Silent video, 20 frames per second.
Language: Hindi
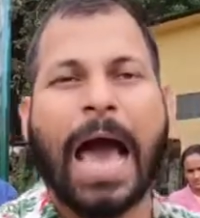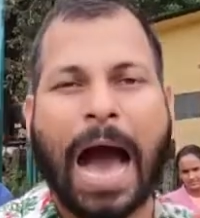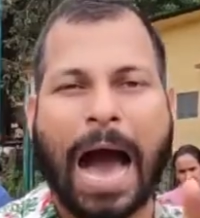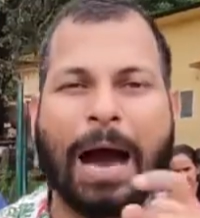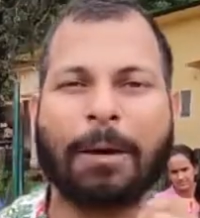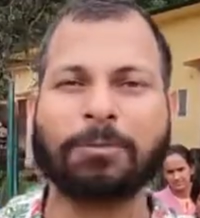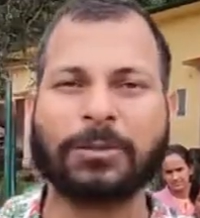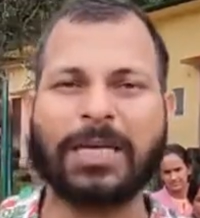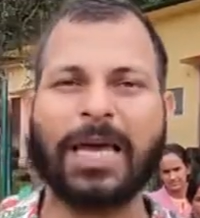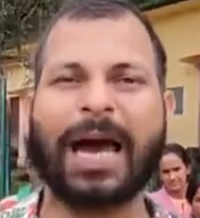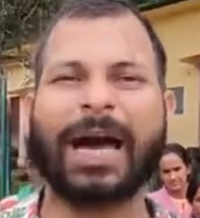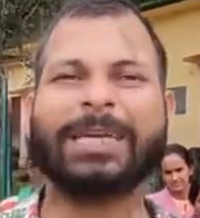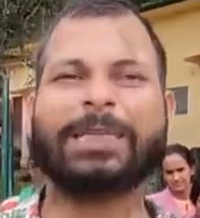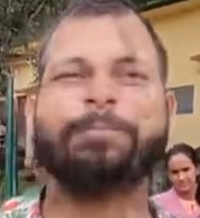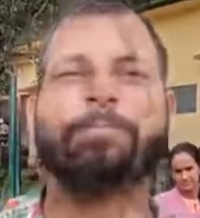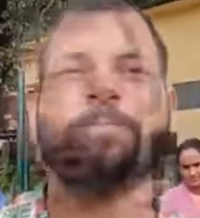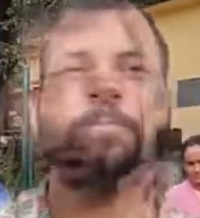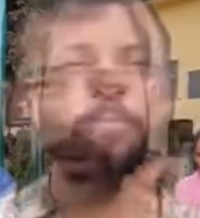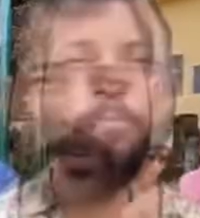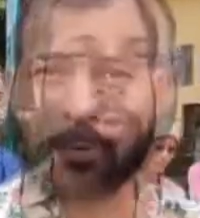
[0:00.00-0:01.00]
आपसे आज
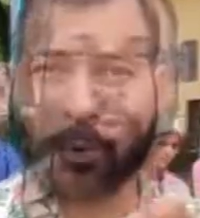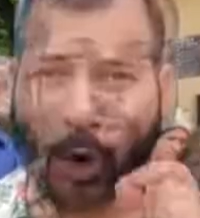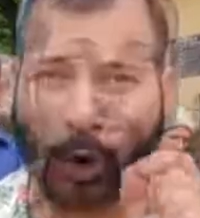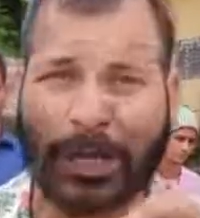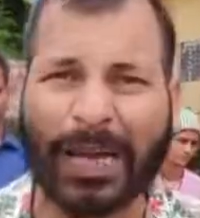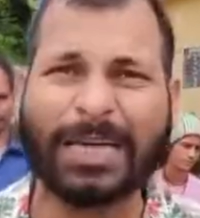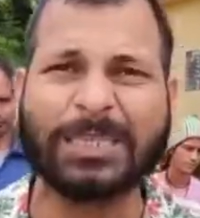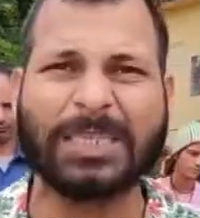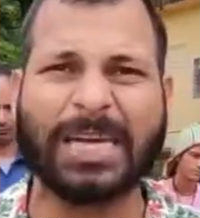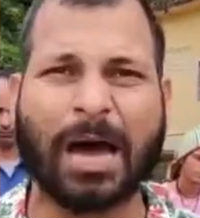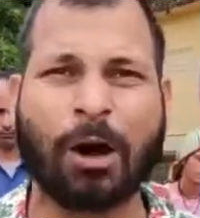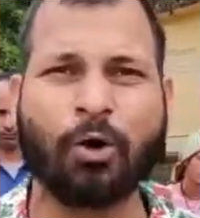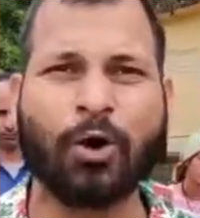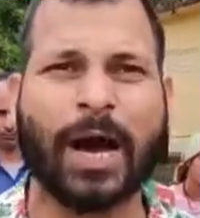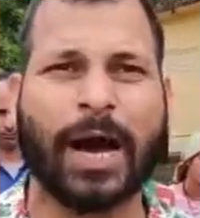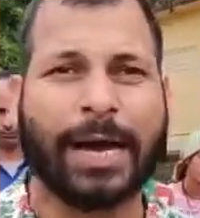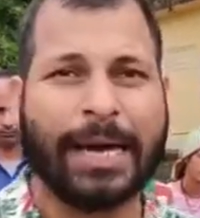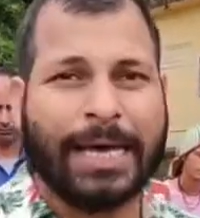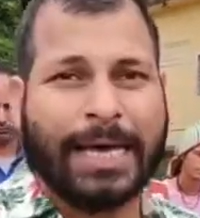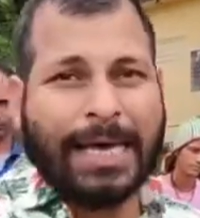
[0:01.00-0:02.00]
बोलना
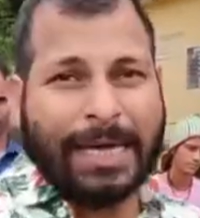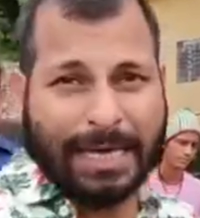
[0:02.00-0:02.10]
चाहूंगा